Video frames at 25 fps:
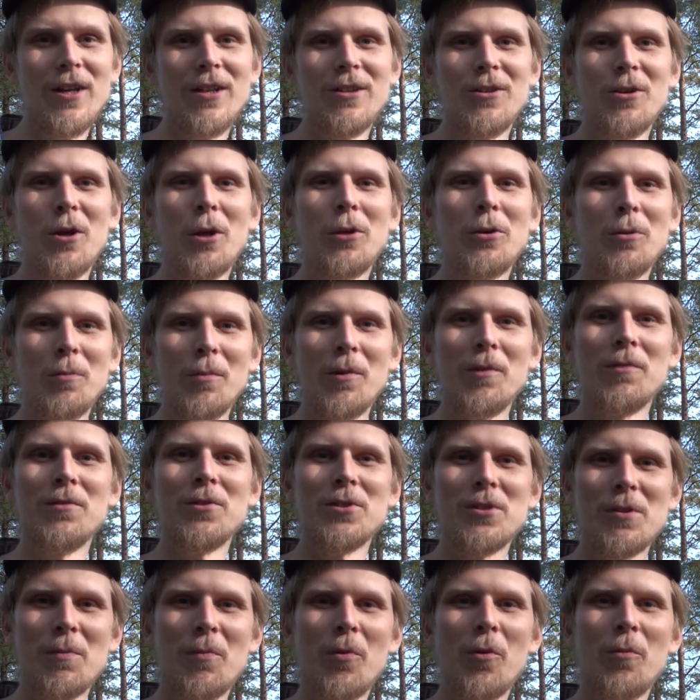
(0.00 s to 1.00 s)
Ну, я думаю, вы
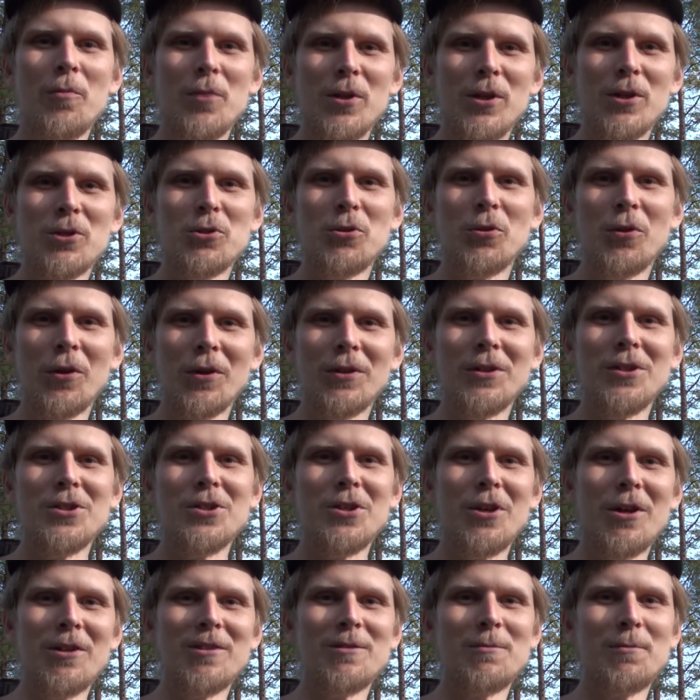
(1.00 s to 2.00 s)
запомнили, что так
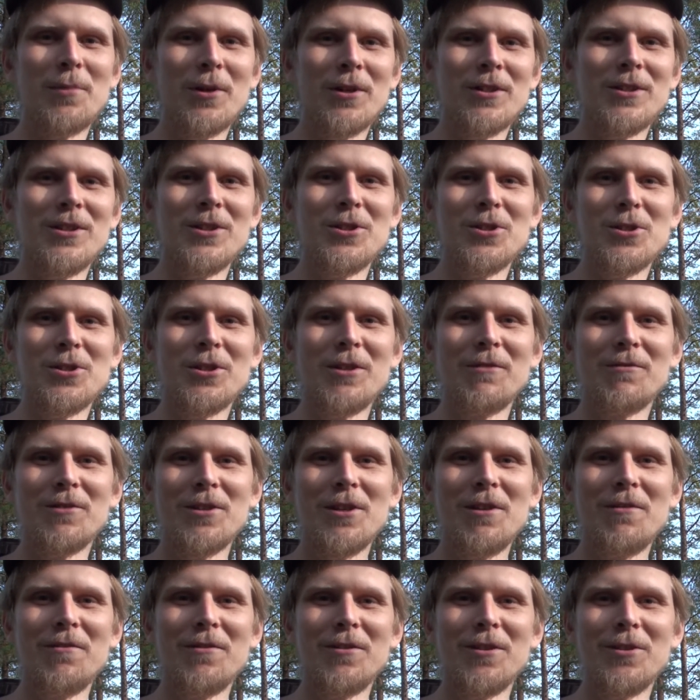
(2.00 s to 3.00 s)
начинаются практически
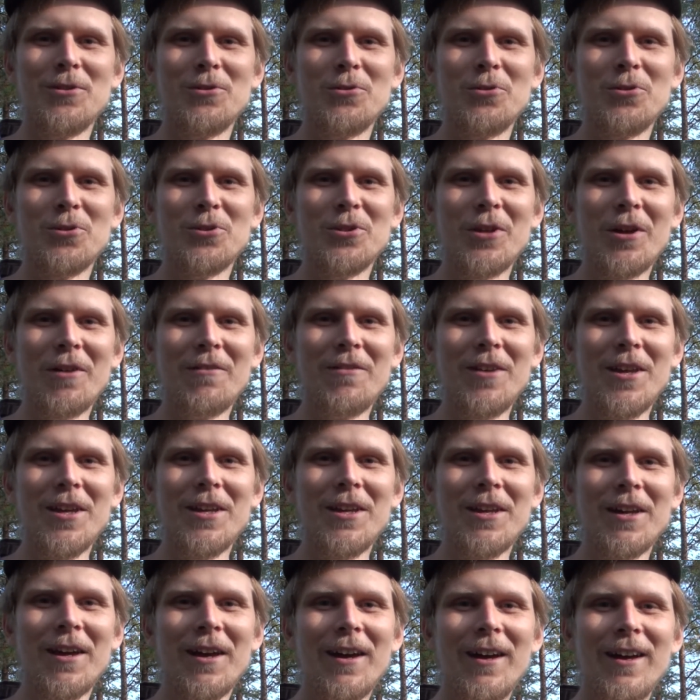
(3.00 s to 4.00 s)
все видео из
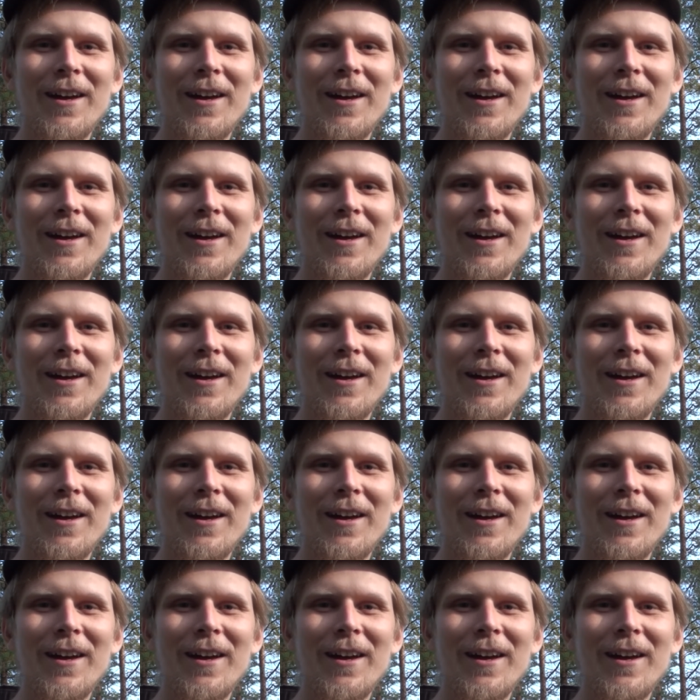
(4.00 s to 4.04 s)
Норвегии.